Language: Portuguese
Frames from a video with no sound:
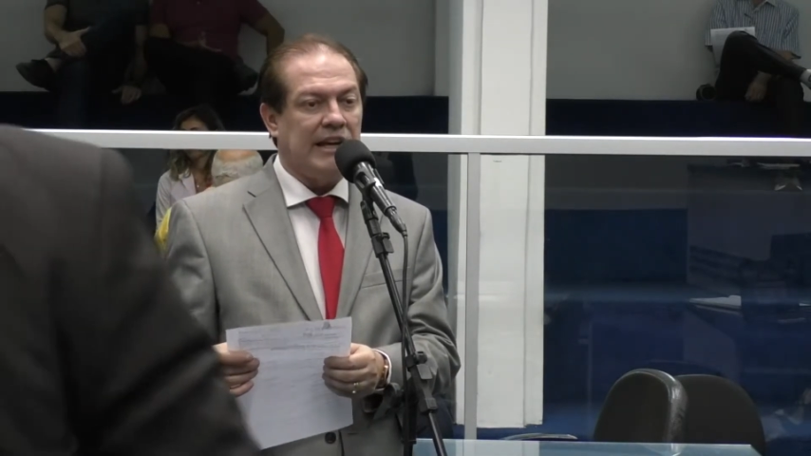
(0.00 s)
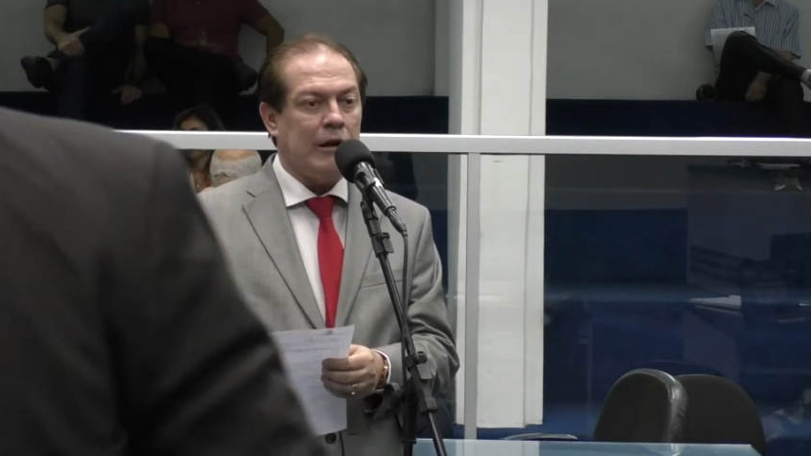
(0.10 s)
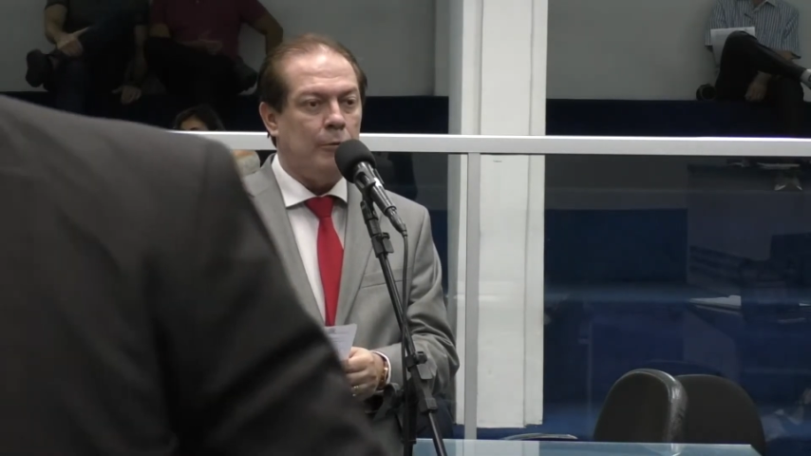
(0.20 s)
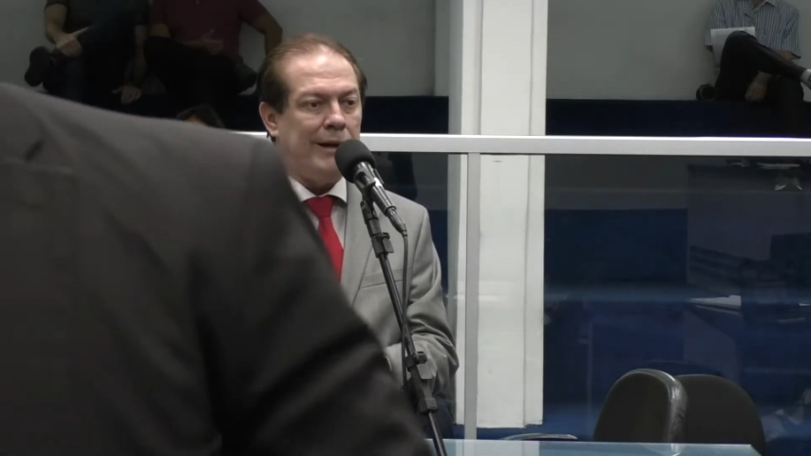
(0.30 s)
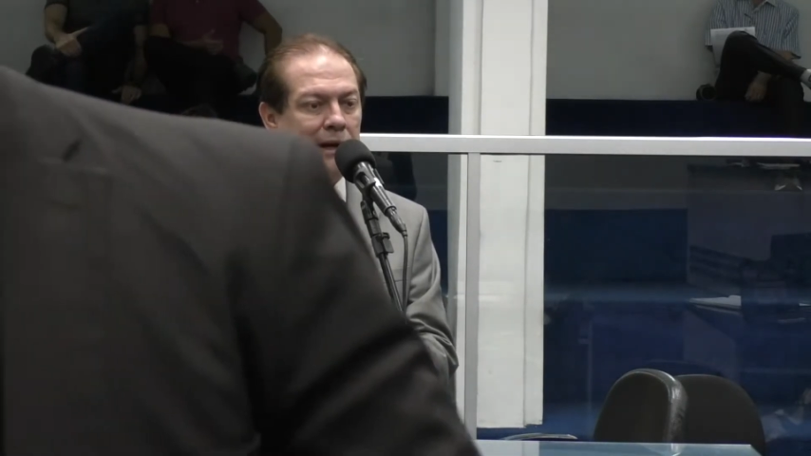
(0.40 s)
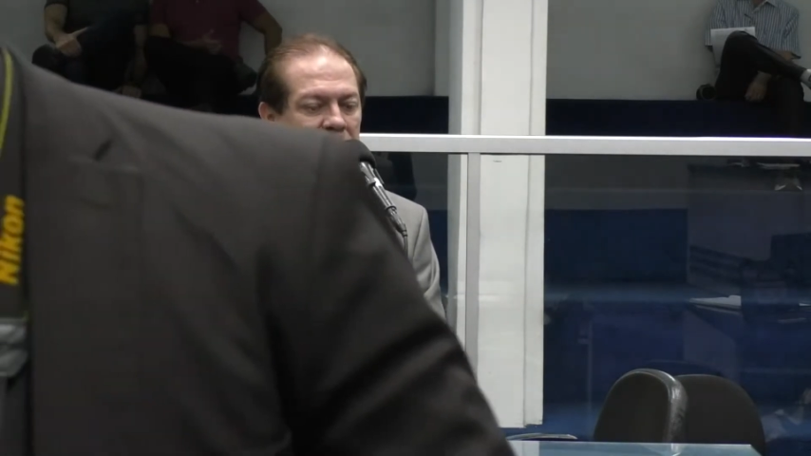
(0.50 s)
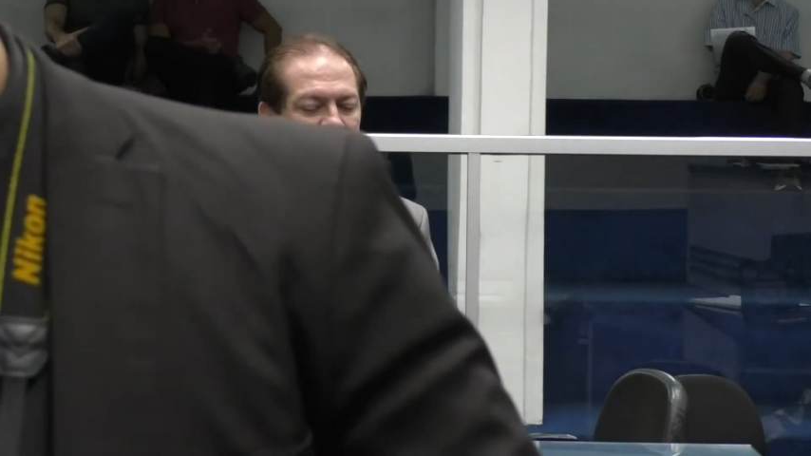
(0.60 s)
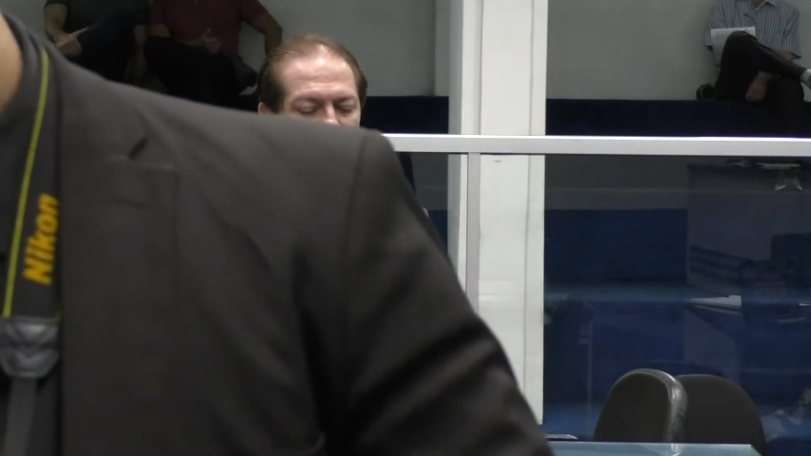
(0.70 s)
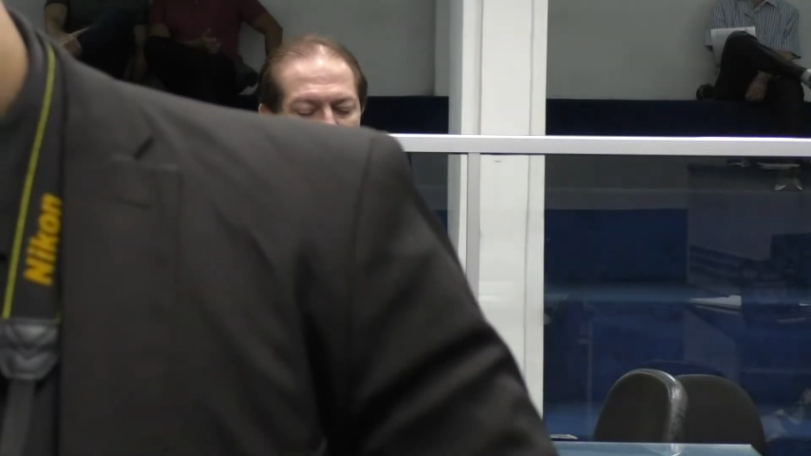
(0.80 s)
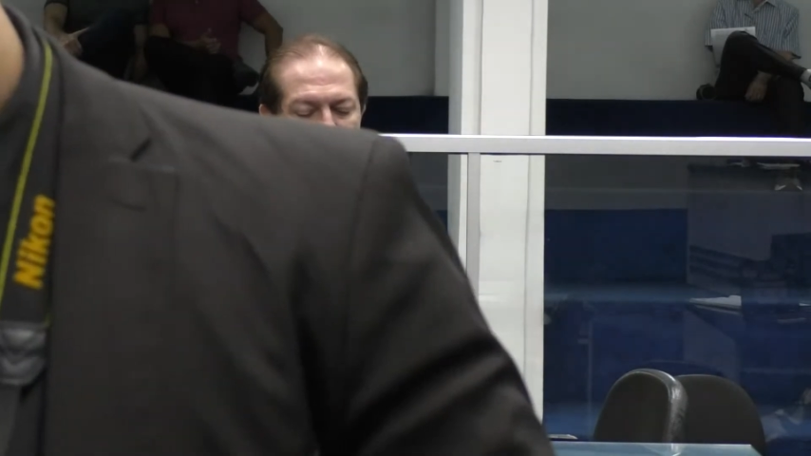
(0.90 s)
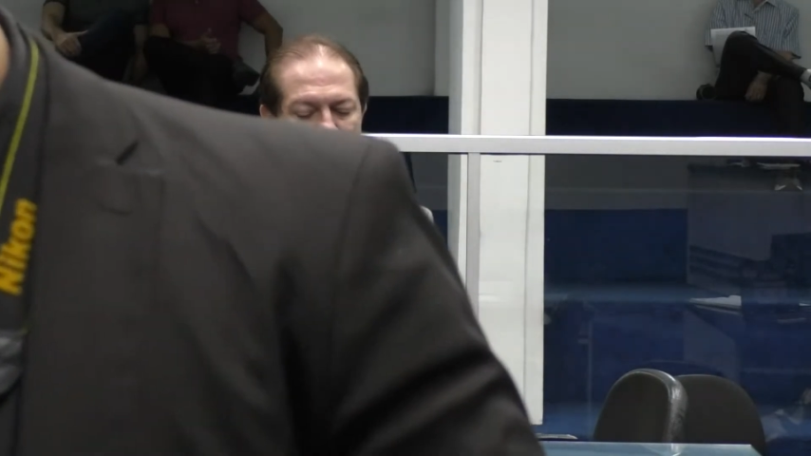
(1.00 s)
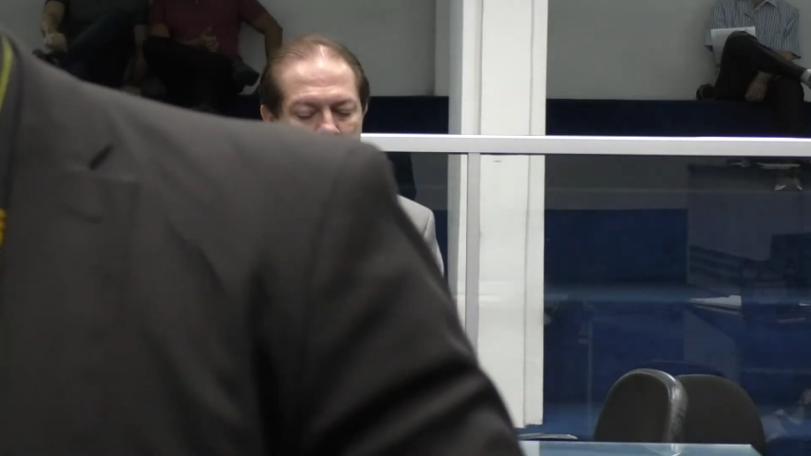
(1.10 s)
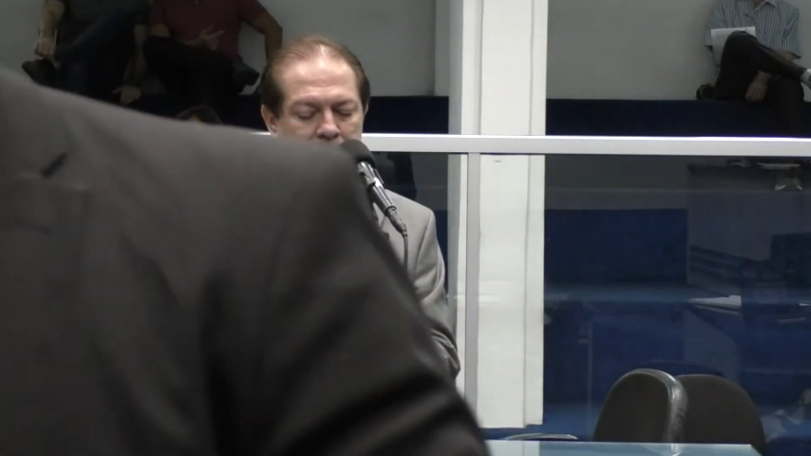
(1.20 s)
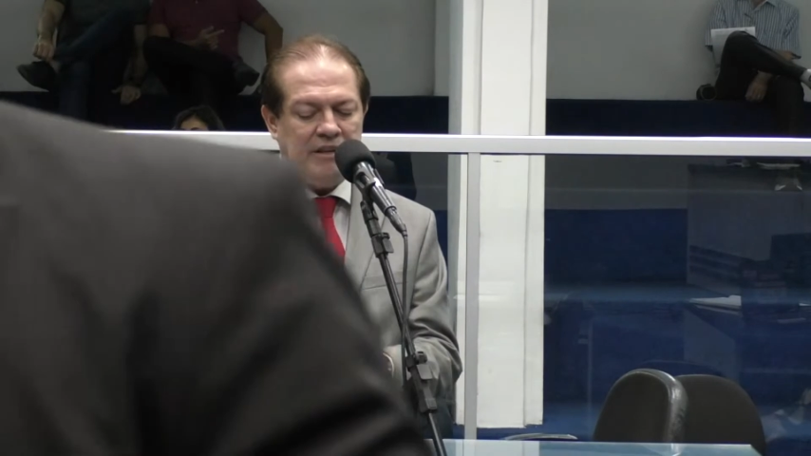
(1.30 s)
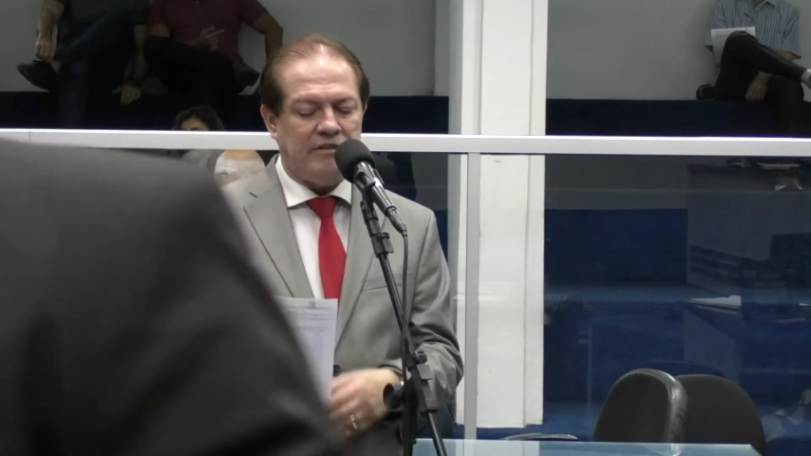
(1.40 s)
Quero homenagear aqui
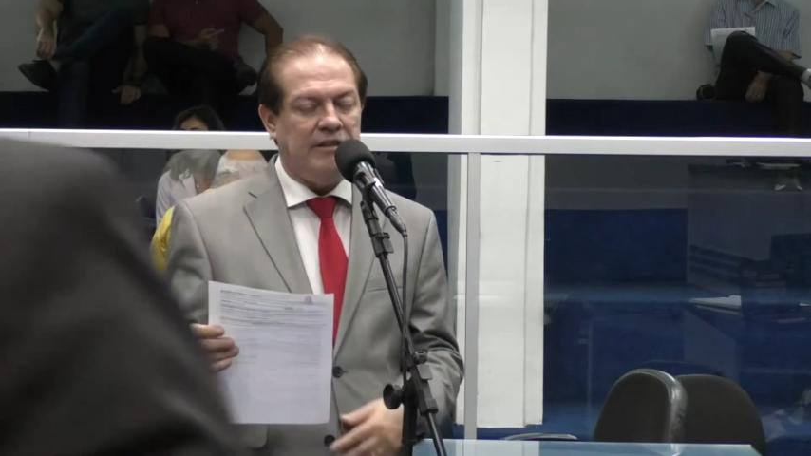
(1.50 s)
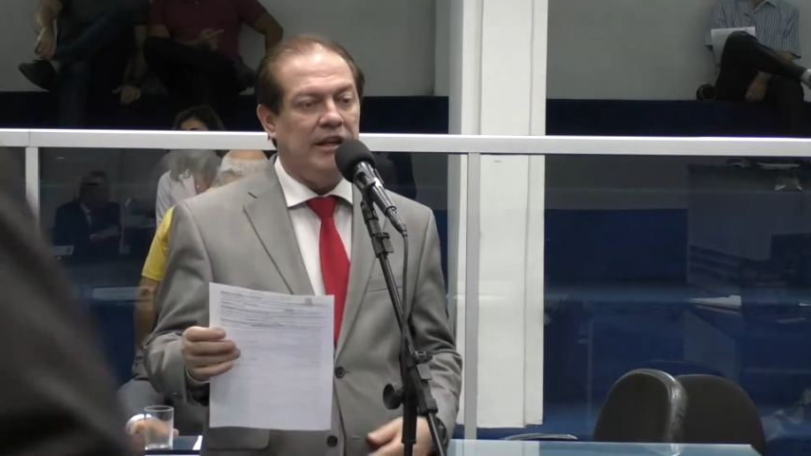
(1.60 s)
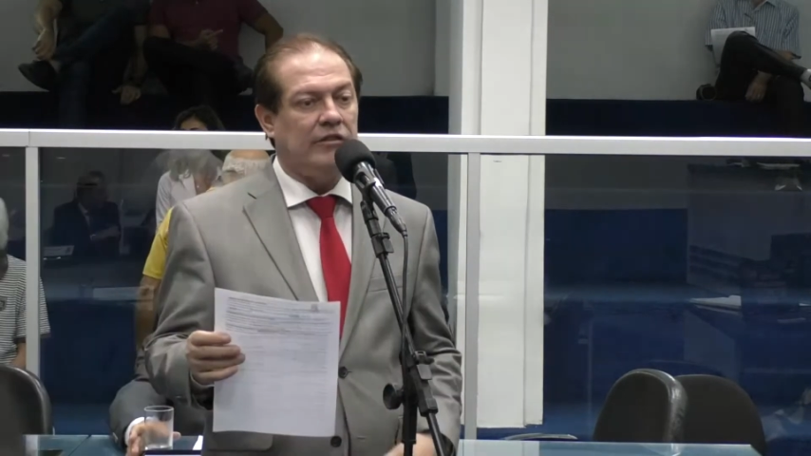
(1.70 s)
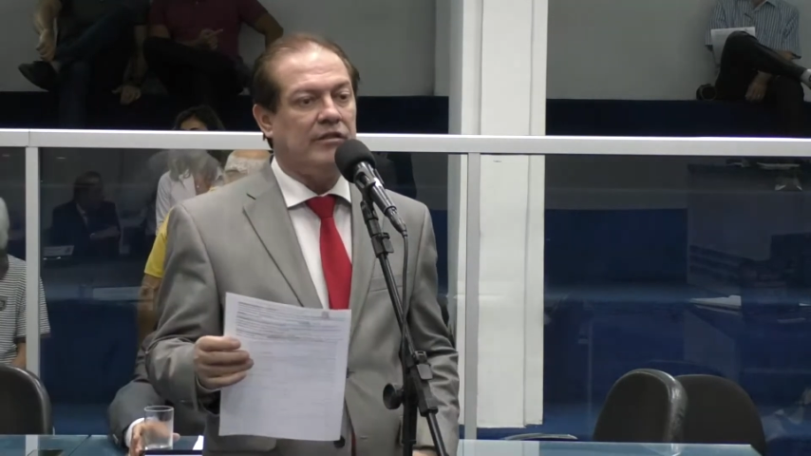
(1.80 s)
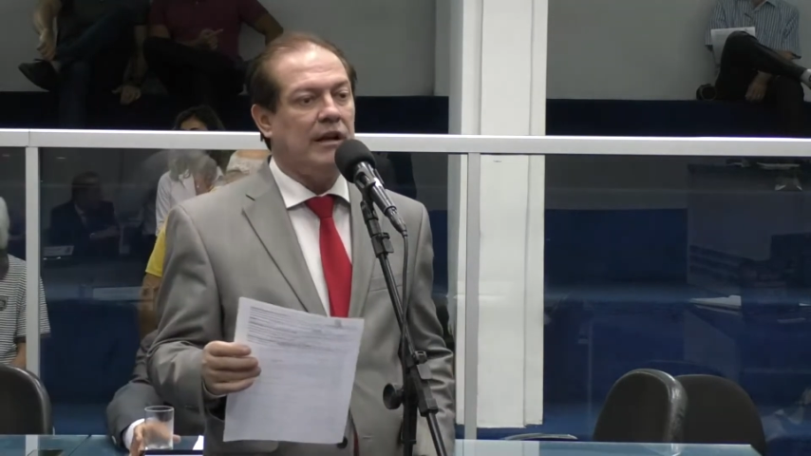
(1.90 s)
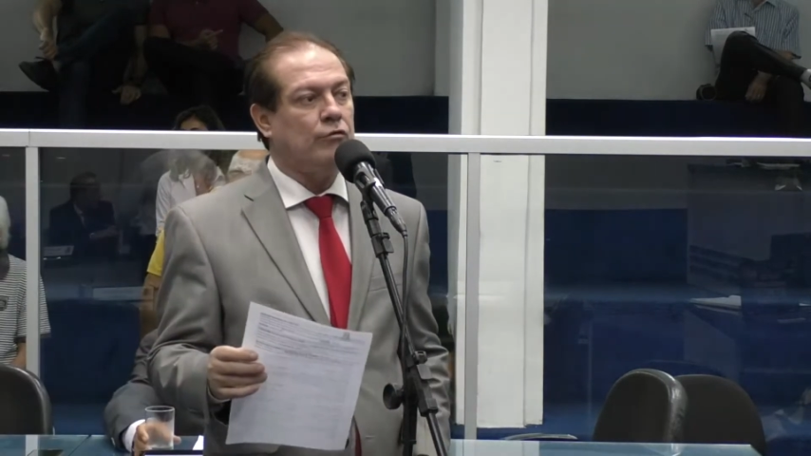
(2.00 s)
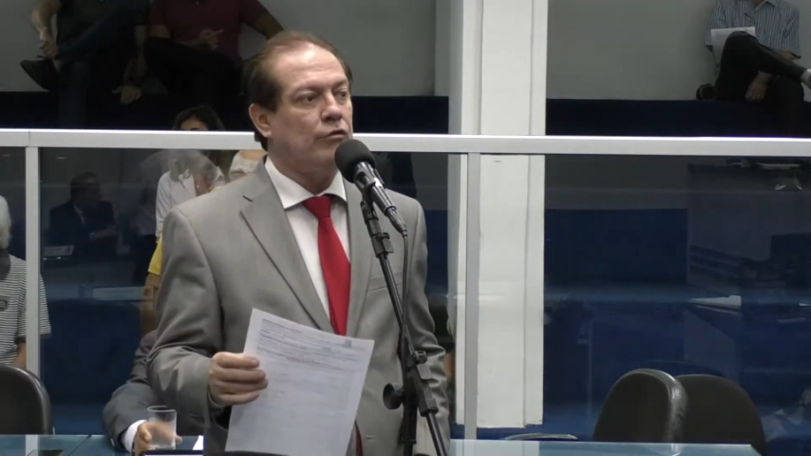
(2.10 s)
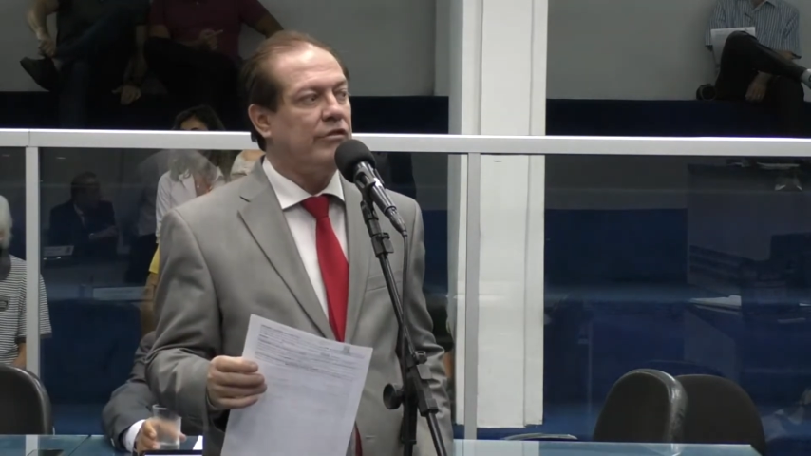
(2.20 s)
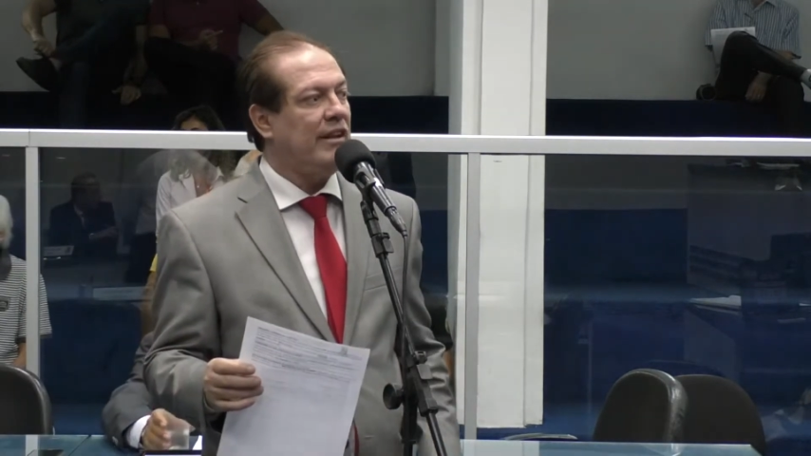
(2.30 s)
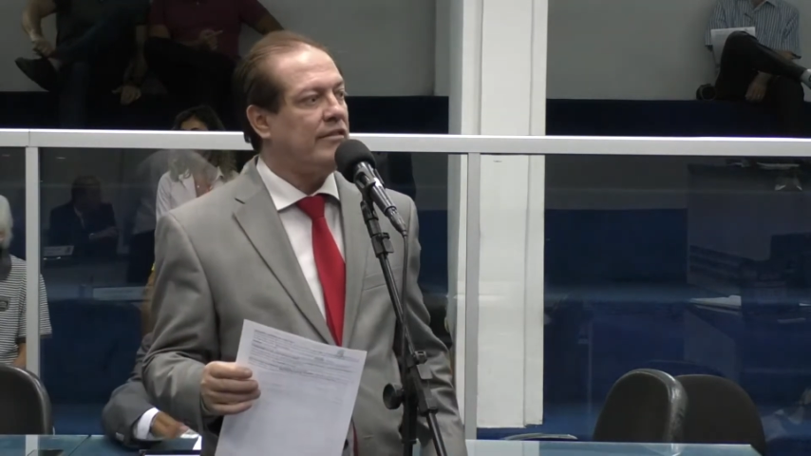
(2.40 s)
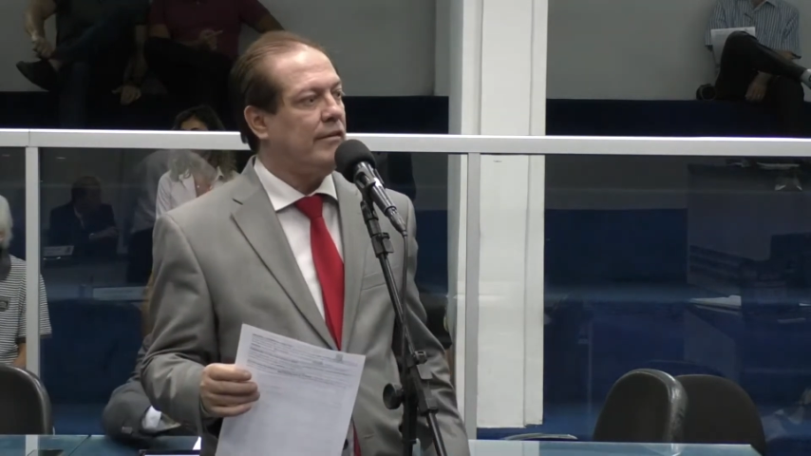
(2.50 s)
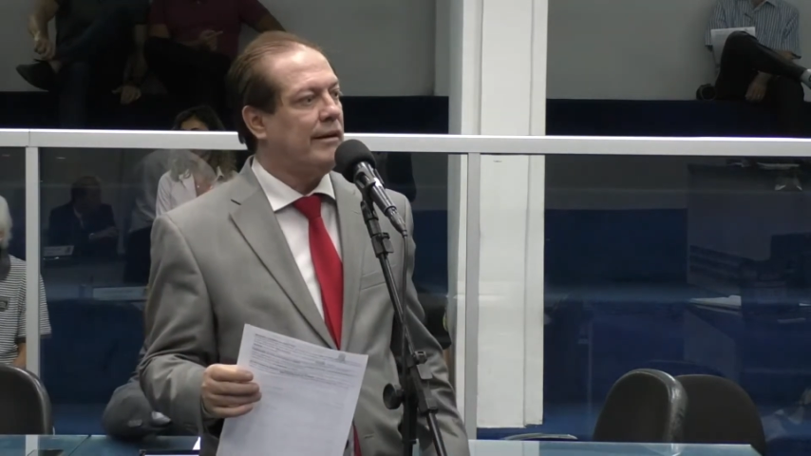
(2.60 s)
a presidente da associação,